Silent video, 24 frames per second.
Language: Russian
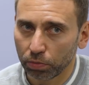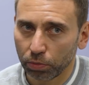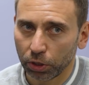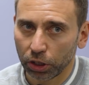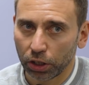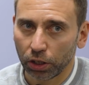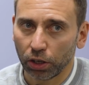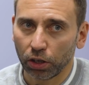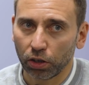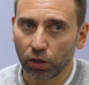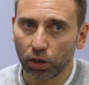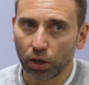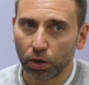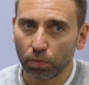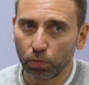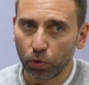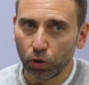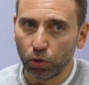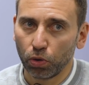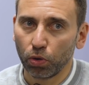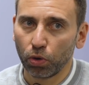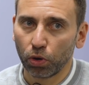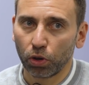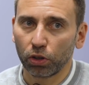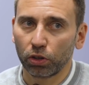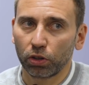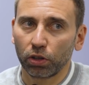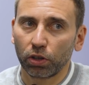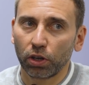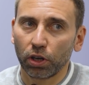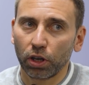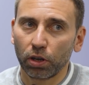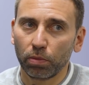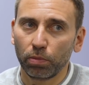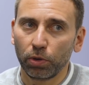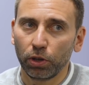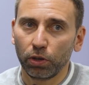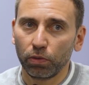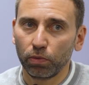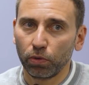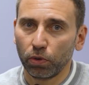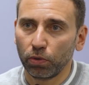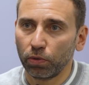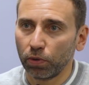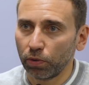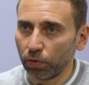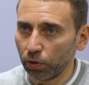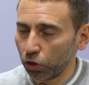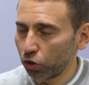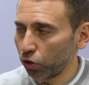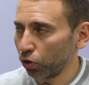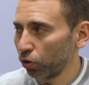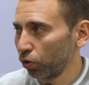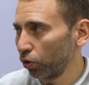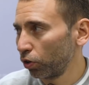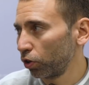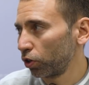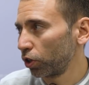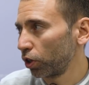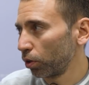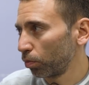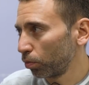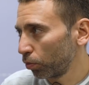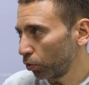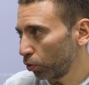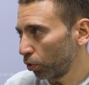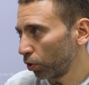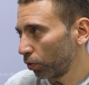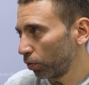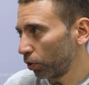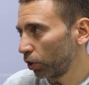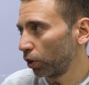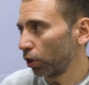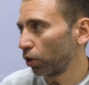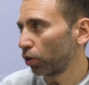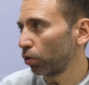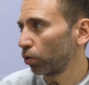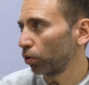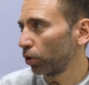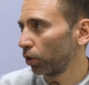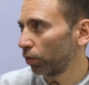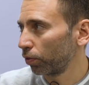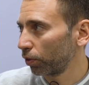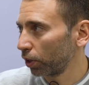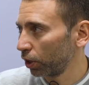смотреть как бы город город, как бы его вовлеченность, там, уровень доходов,